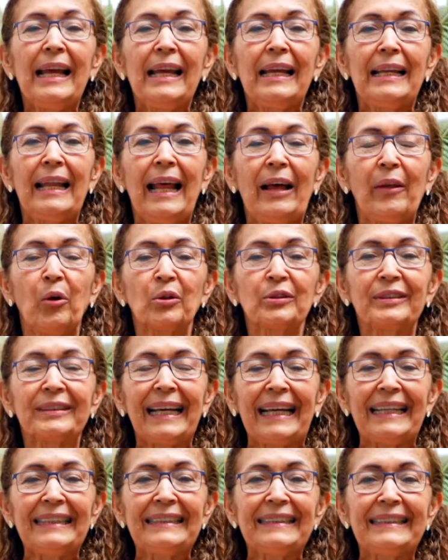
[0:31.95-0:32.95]
la
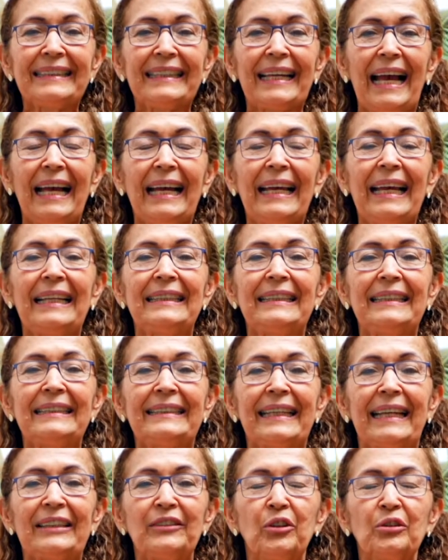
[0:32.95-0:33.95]
docencia, el
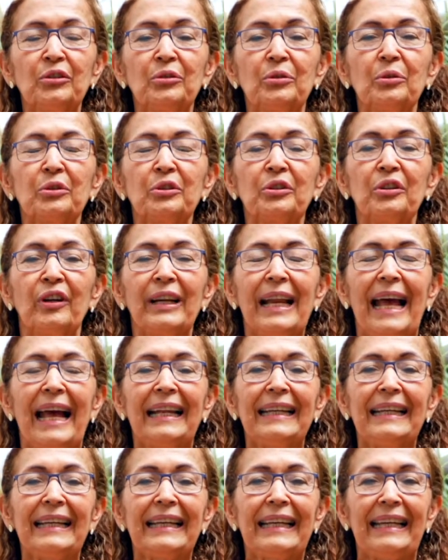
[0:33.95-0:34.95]
diseño
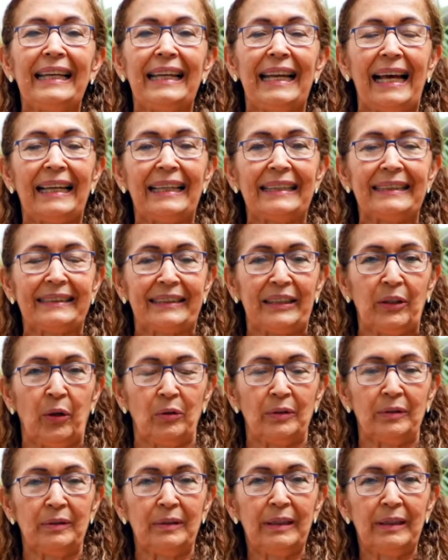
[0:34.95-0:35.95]
instruccional y la gestión.